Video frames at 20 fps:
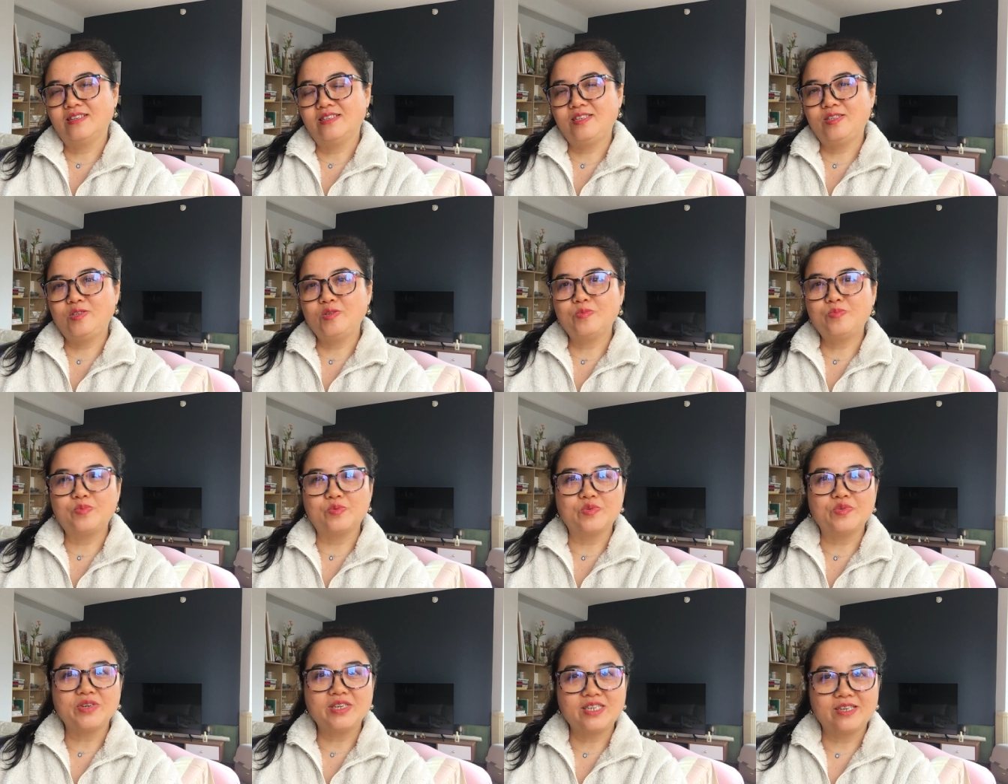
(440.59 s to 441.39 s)
你就
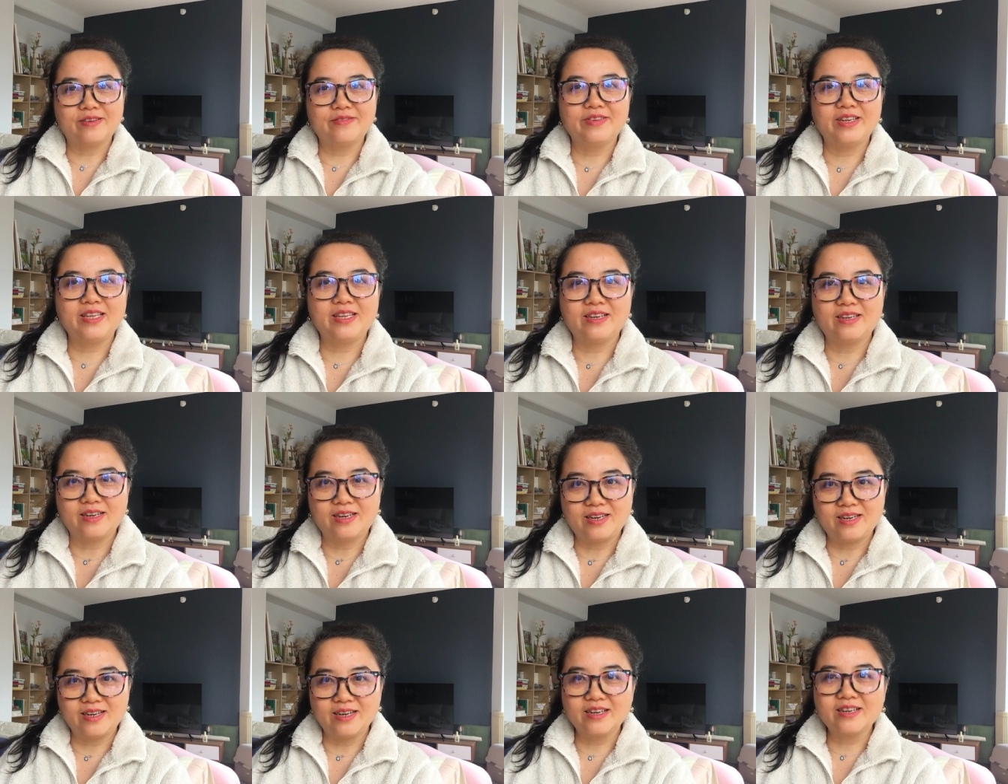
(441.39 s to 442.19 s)
不会成为一个
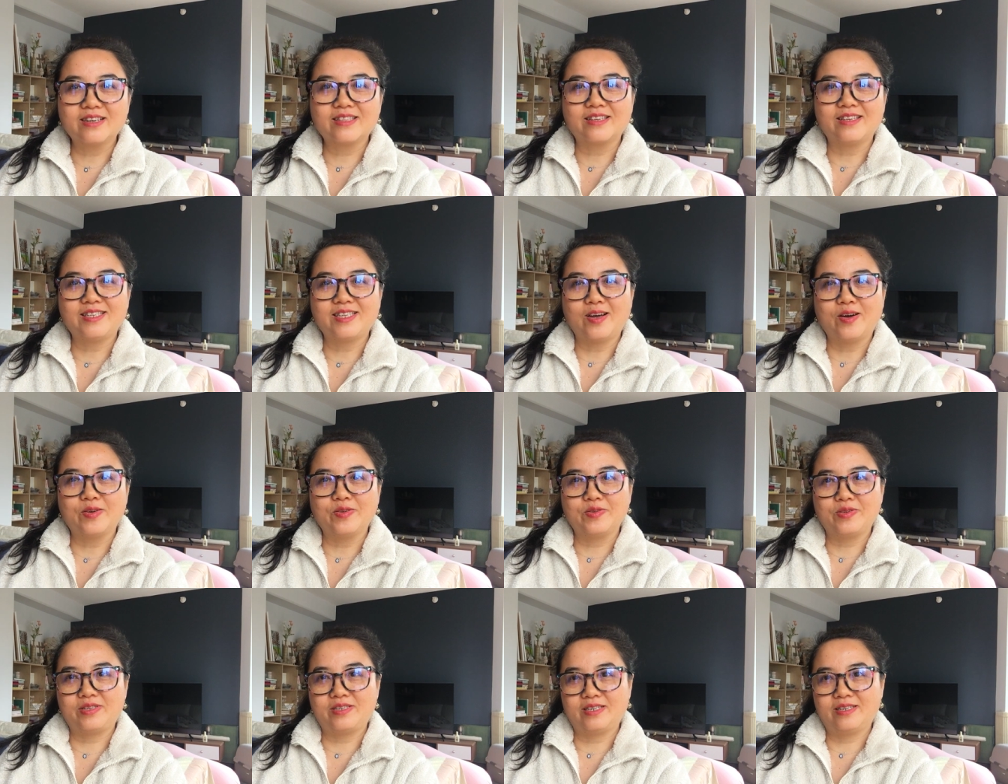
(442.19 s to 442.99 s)
合格的教
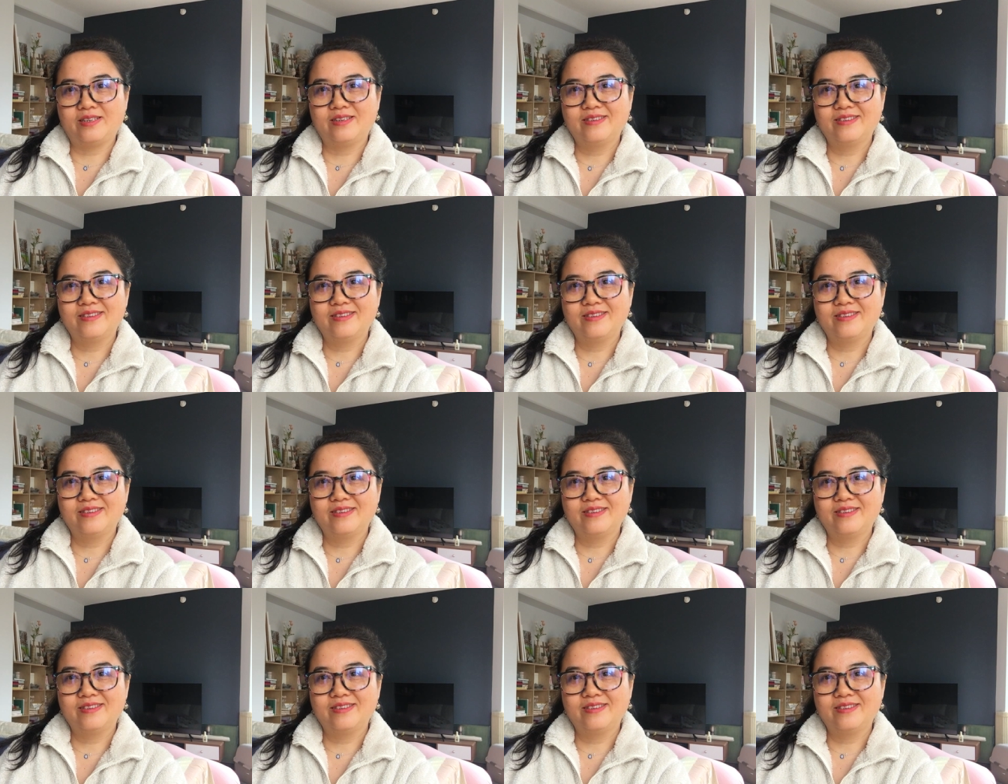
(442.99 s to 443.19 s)
育者，